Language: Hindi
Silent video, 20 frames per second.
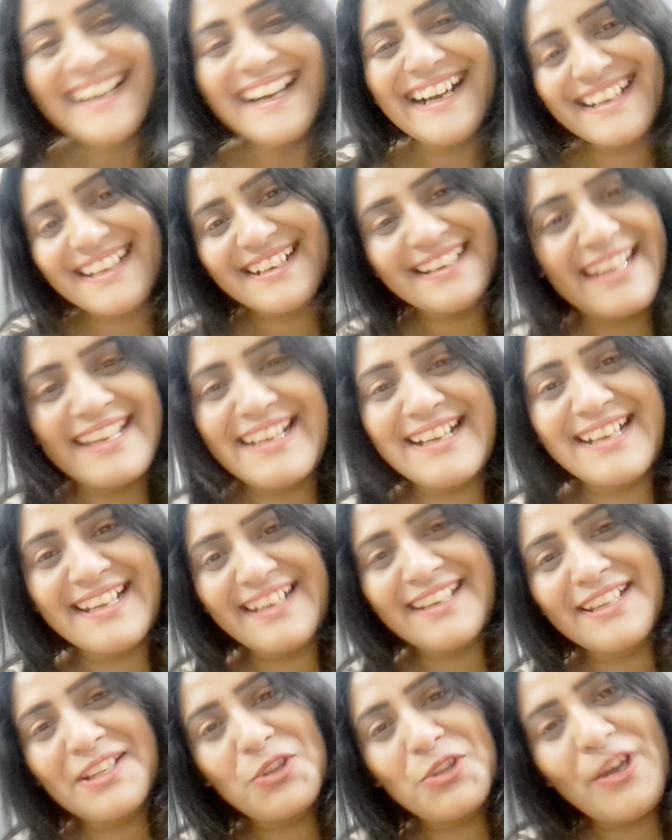अगर नहीं
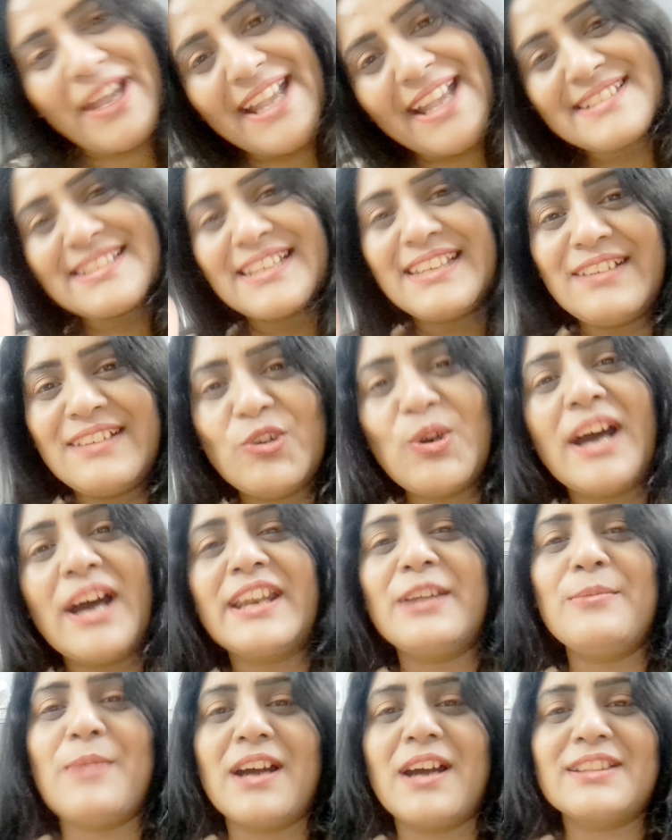करेंगे ना तो ऐसे ही
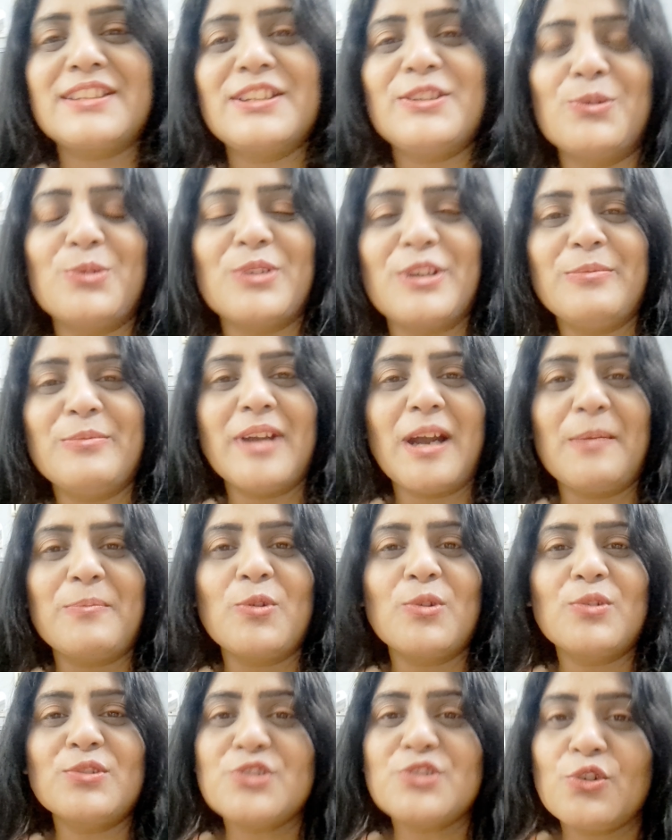उल्हाने मारती रहूँगी मैं
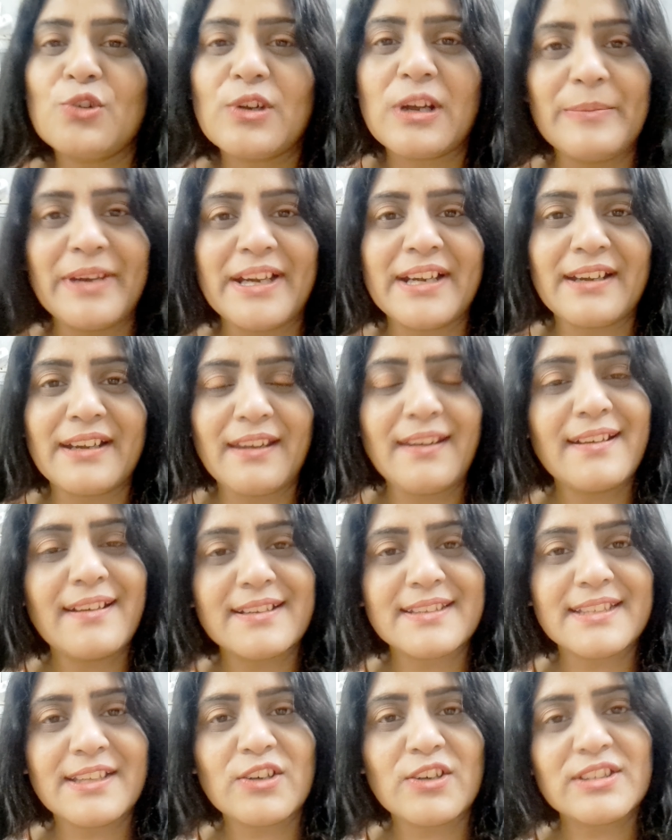आपको जो कमेंट नहीं
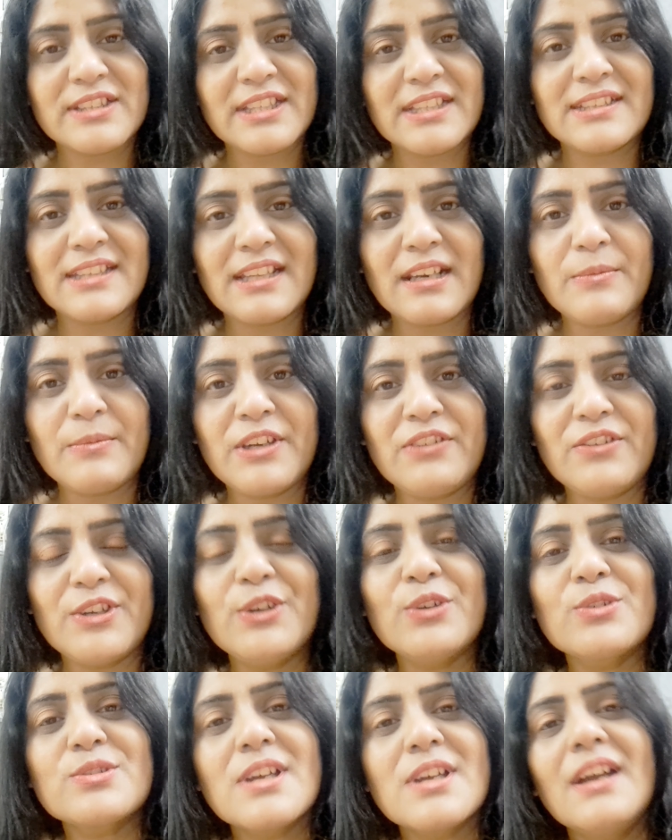करते हैं और देखते हैं ना मेरी
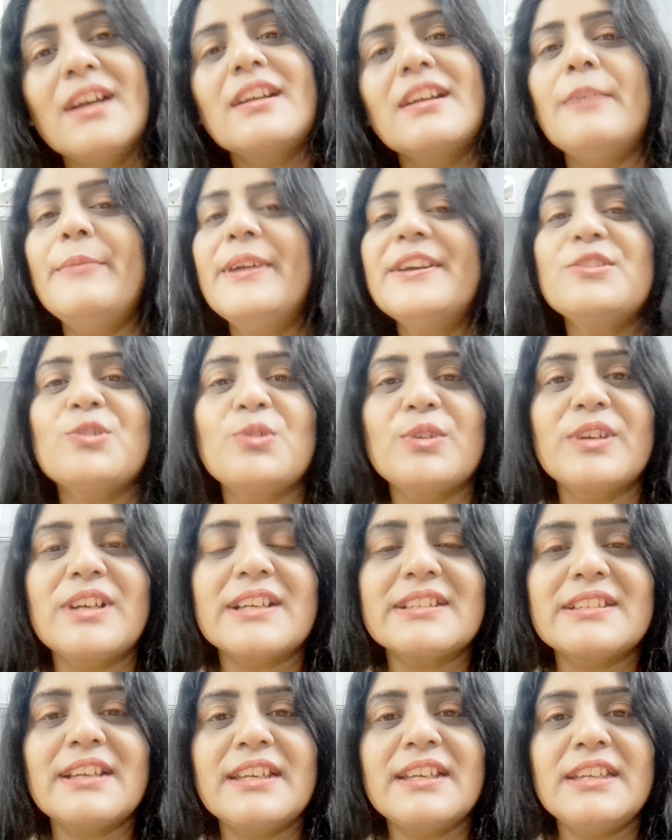वीडियो कमेंट तो कोई
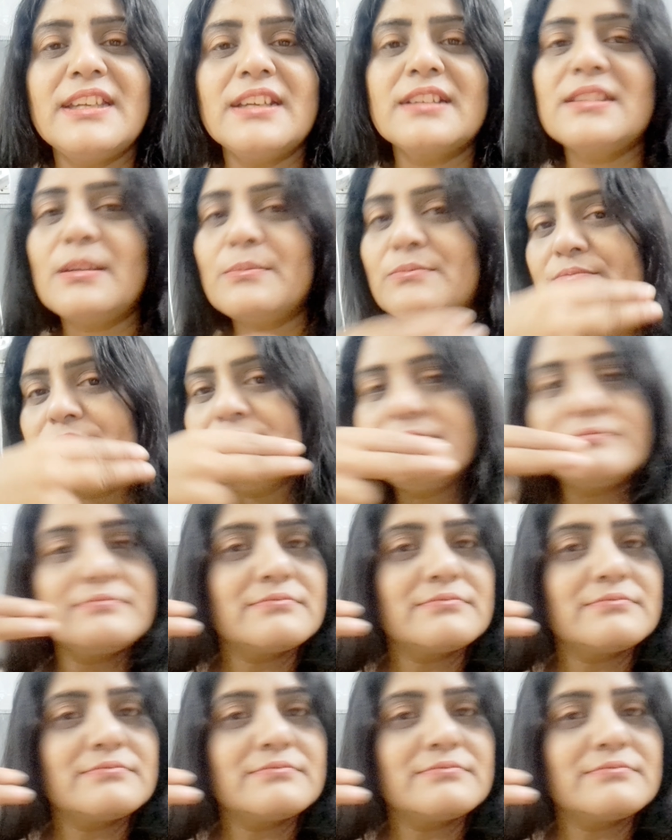करता ही नहीं है एकदम